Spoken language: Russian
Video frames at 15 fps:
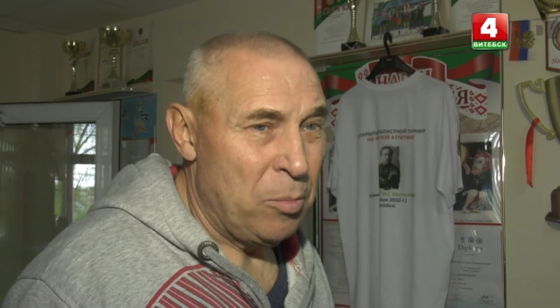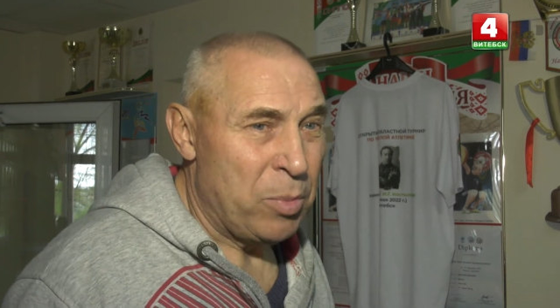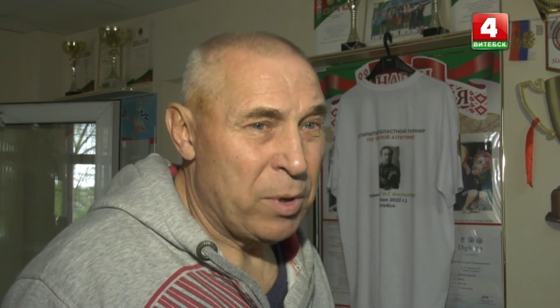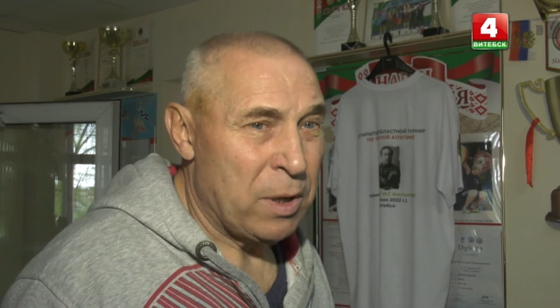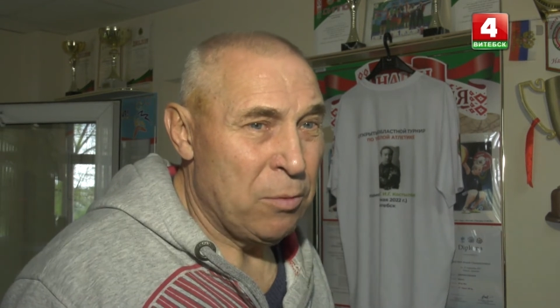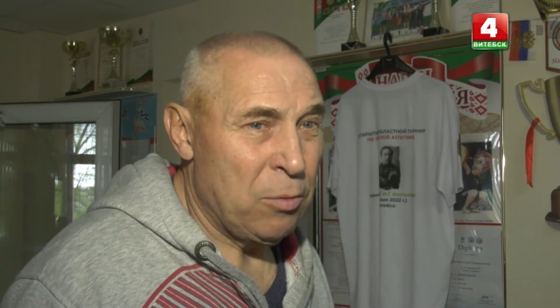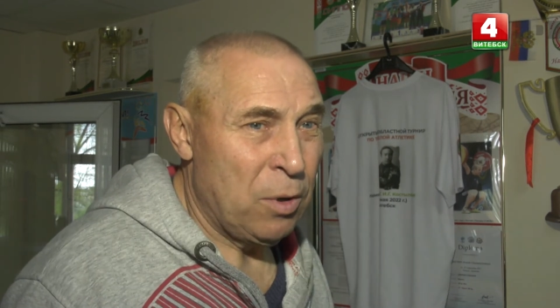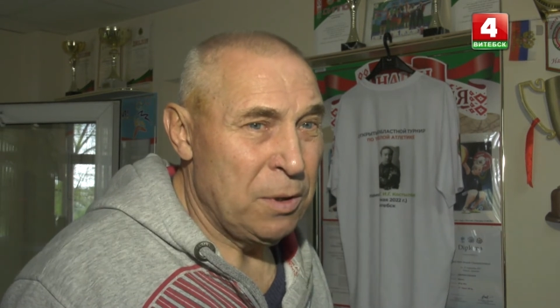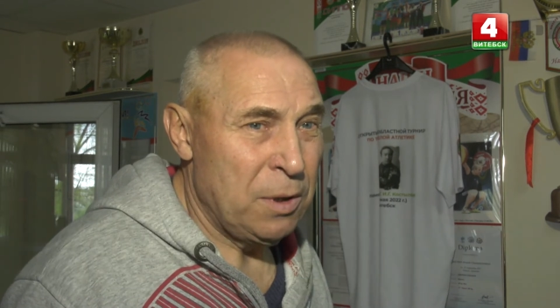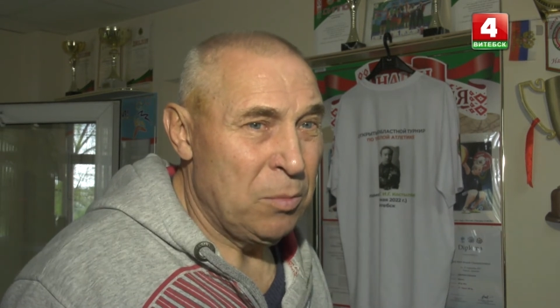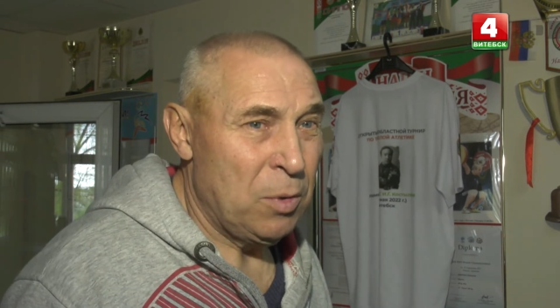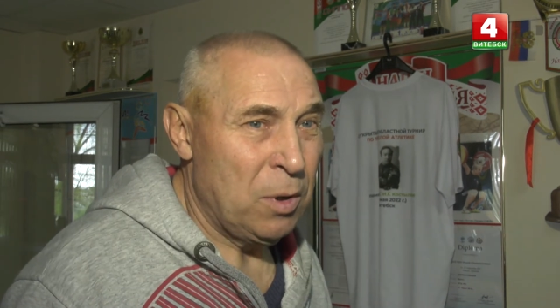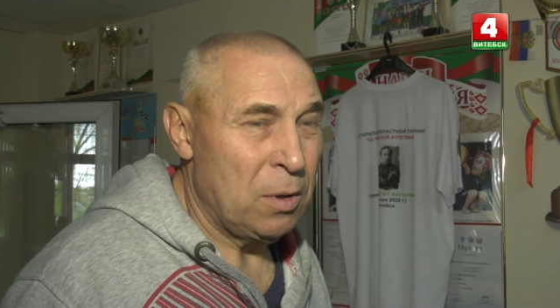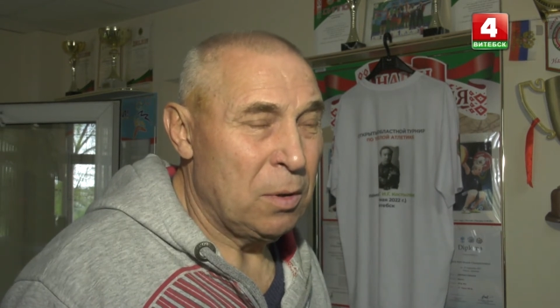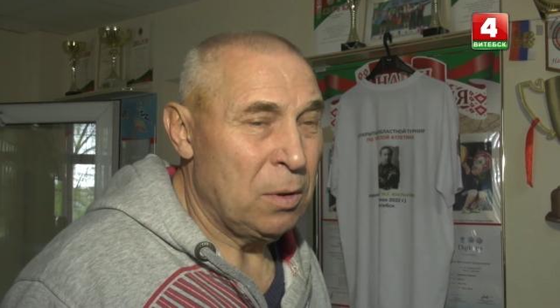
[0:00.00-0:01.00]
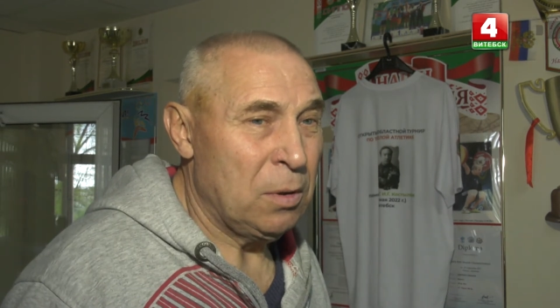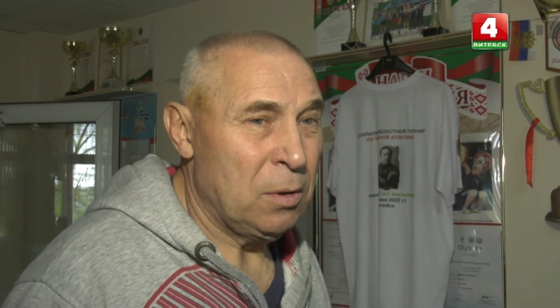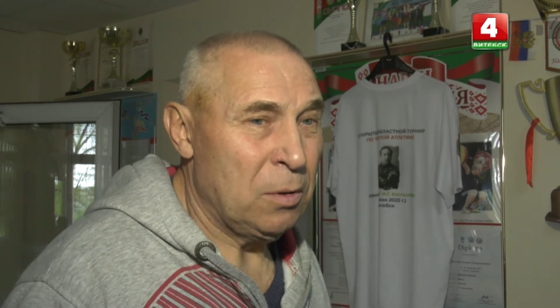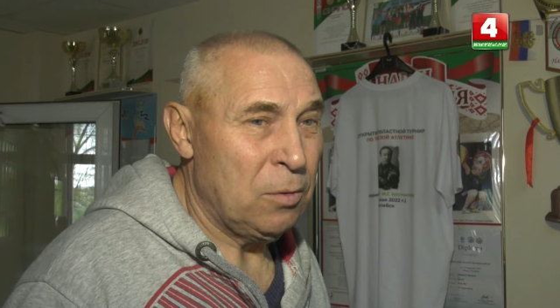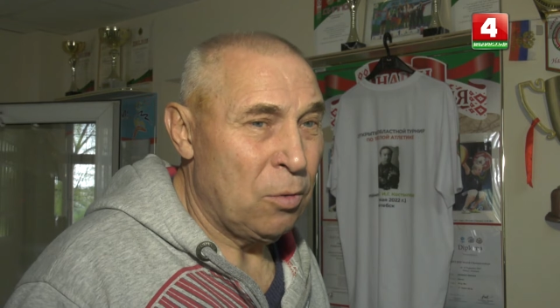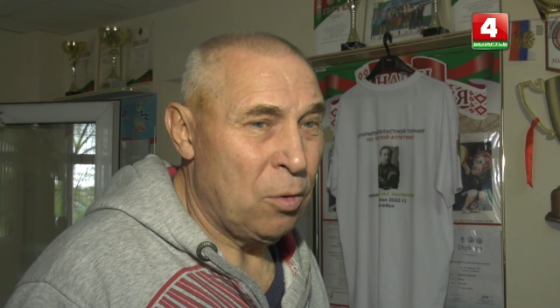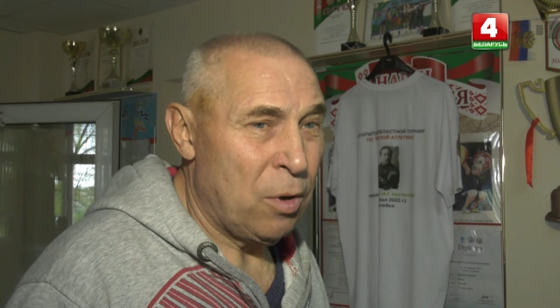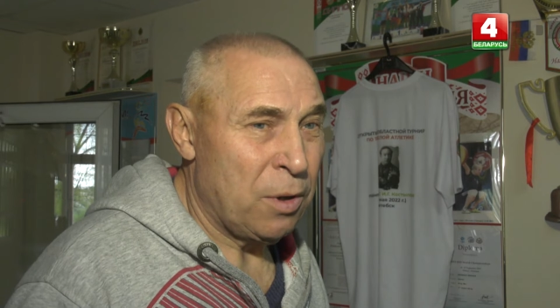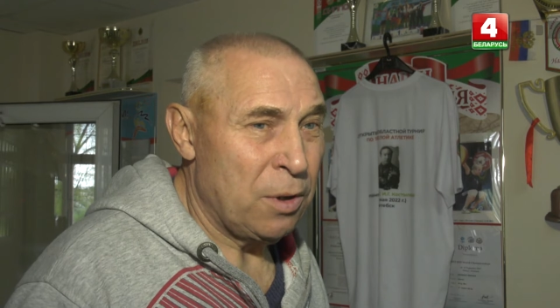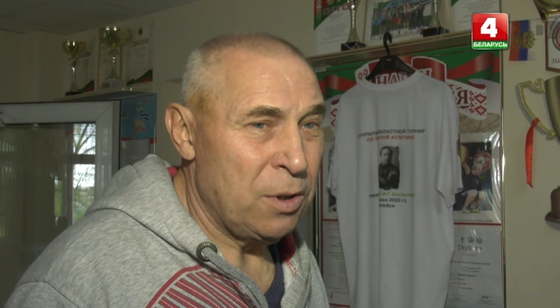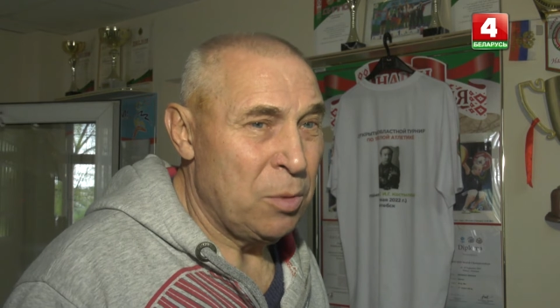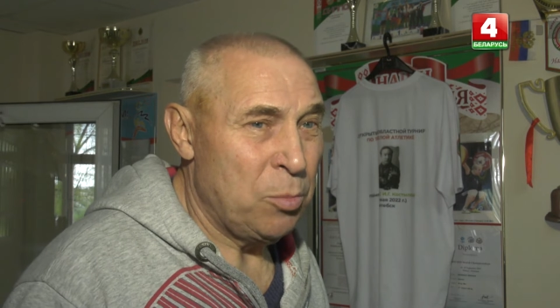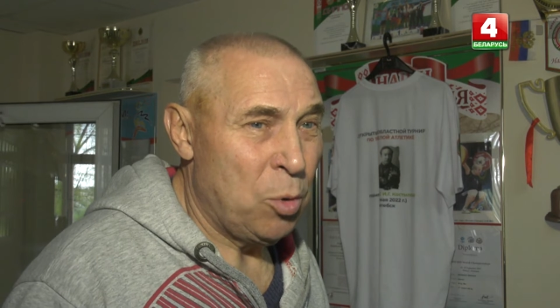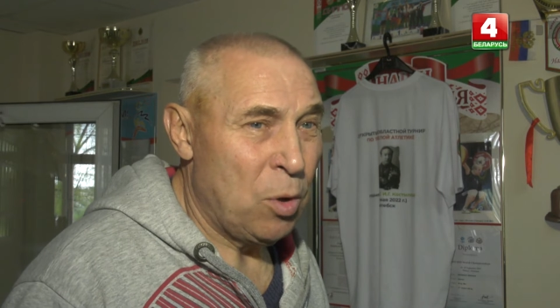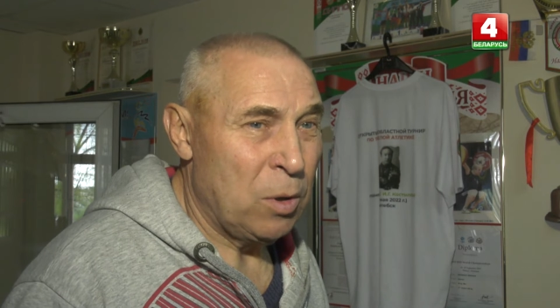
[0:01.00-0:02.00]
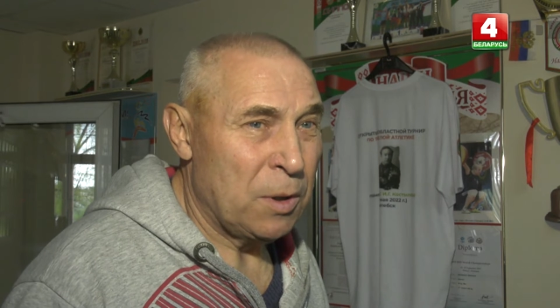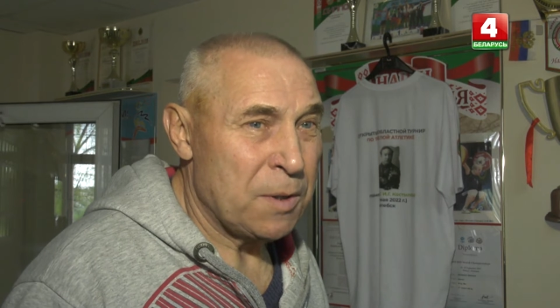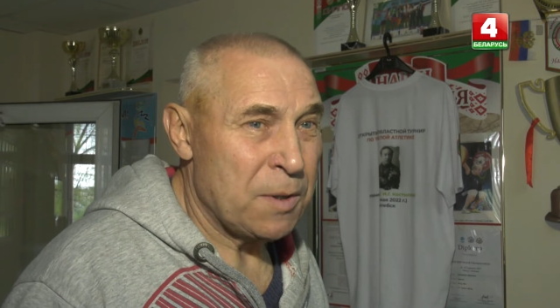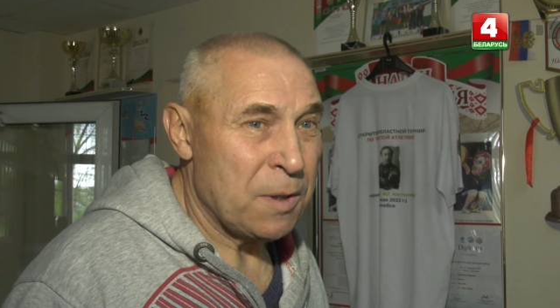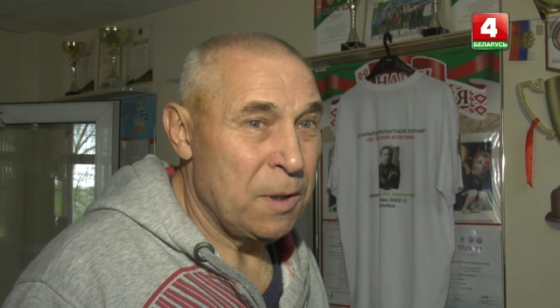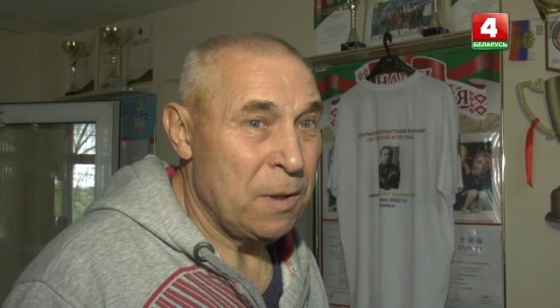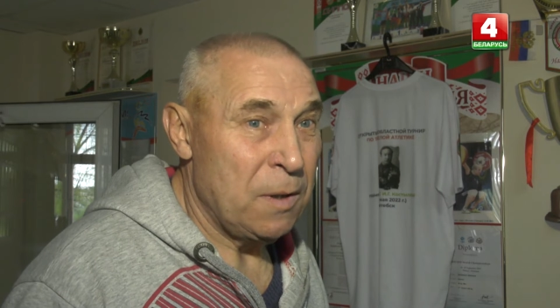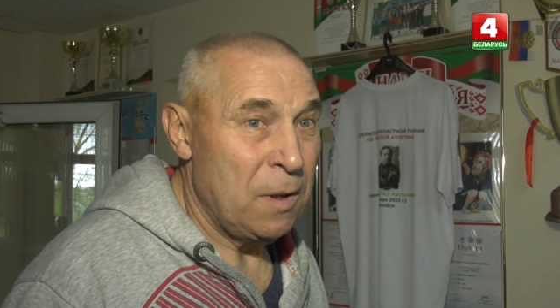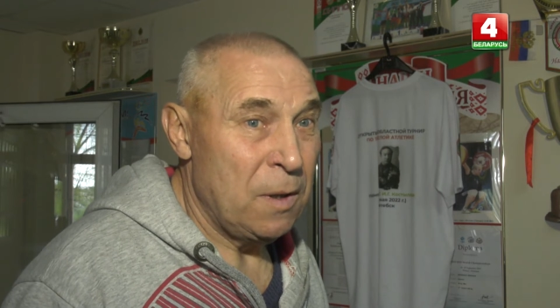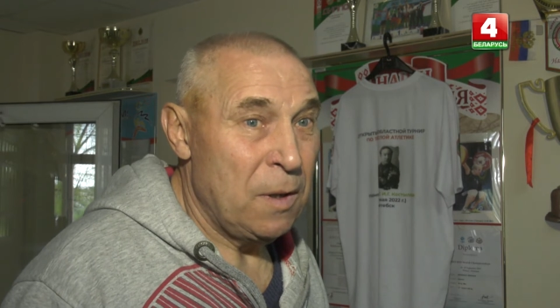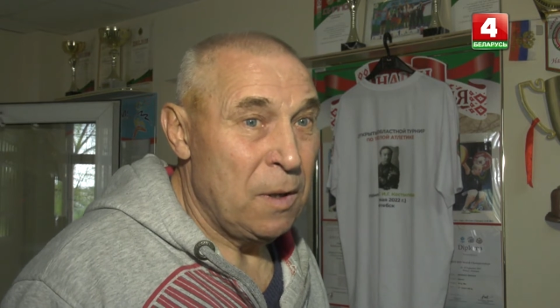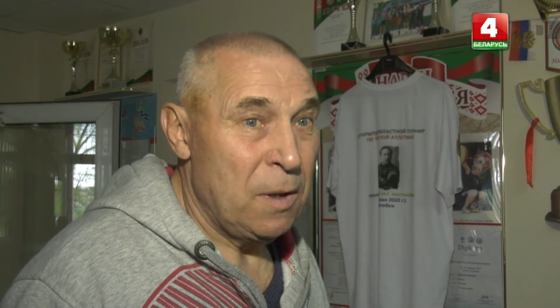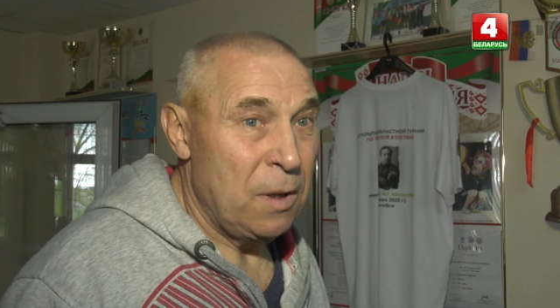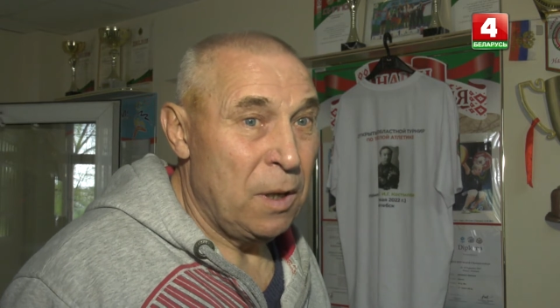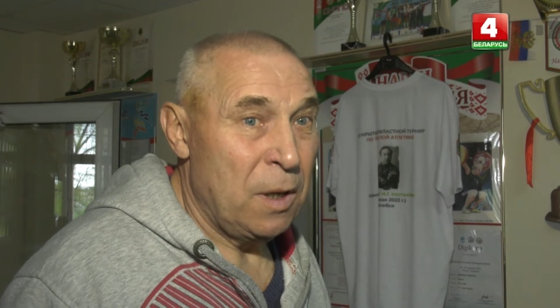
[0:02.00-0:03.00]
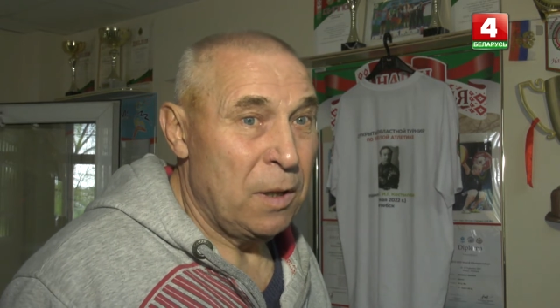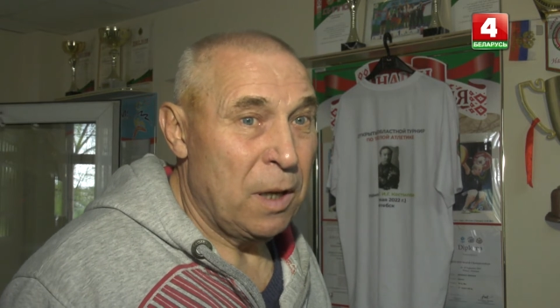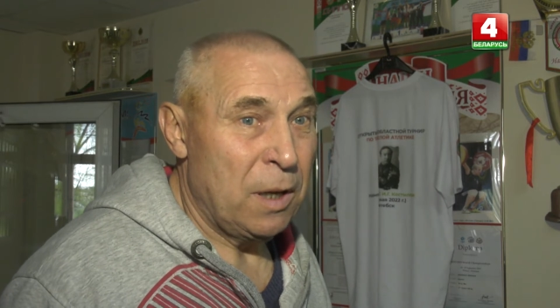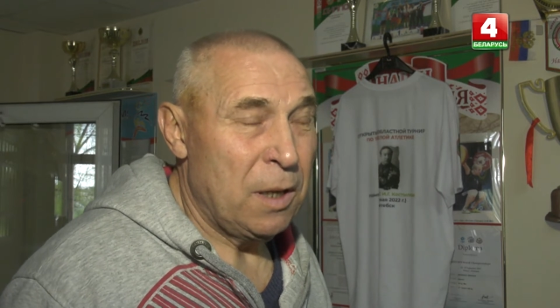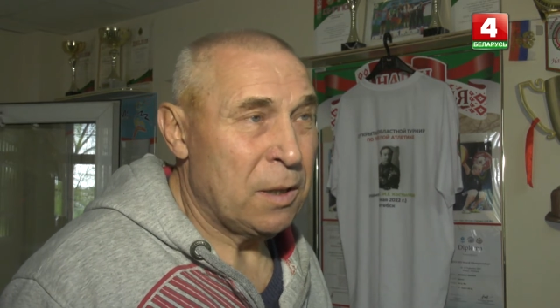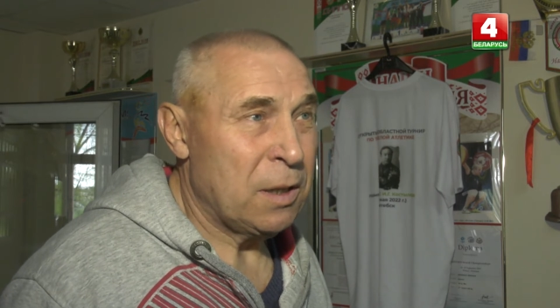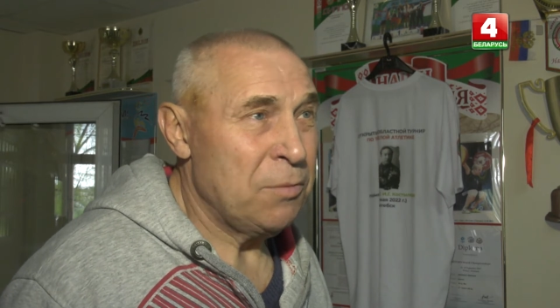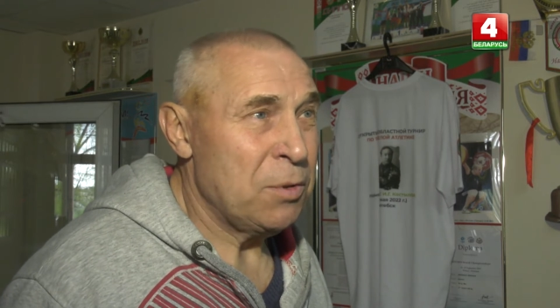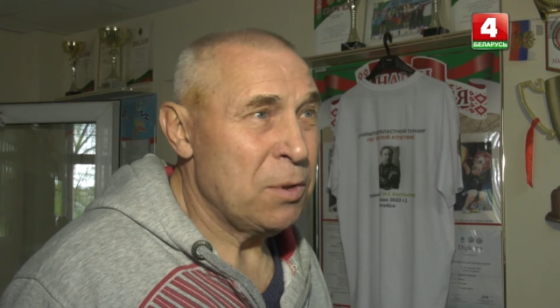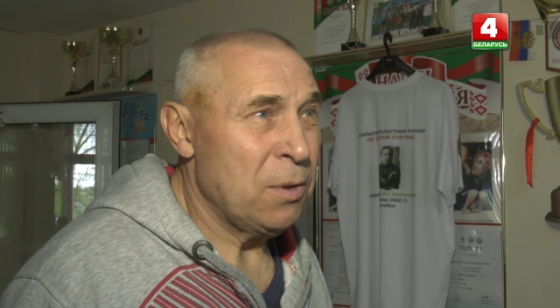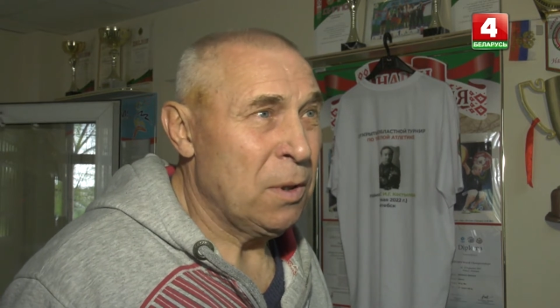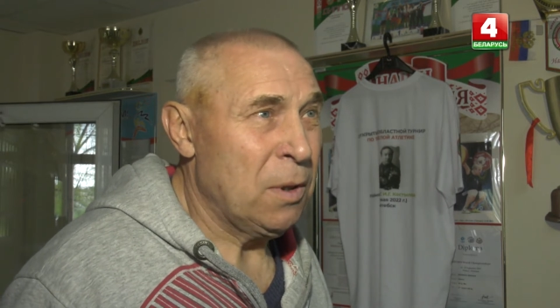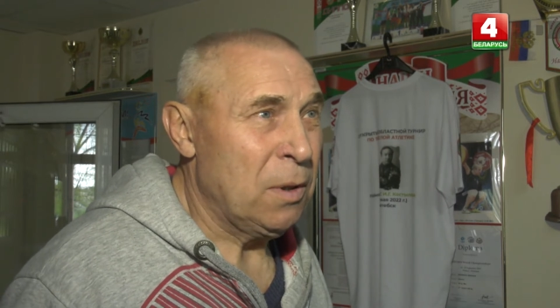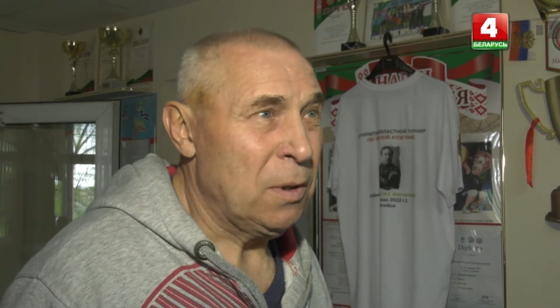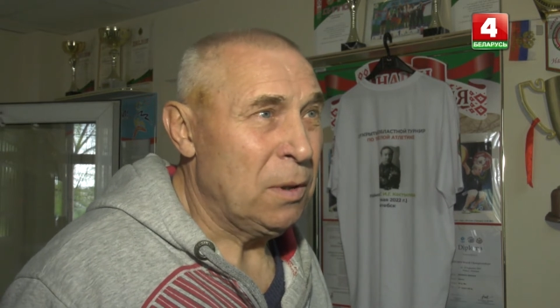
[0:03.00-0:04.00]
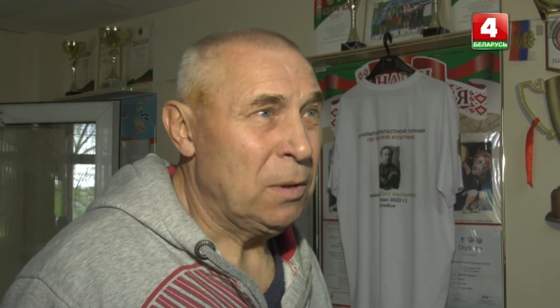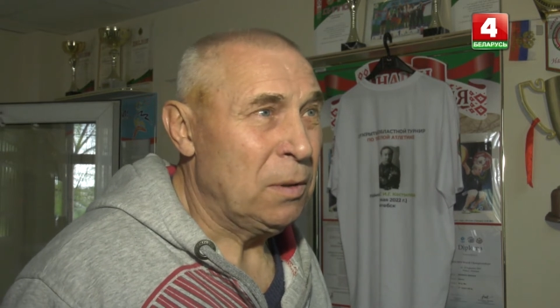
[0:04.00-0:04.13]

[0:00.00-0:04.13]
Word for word: Проводим э, в городе Полоцке. И на этом все.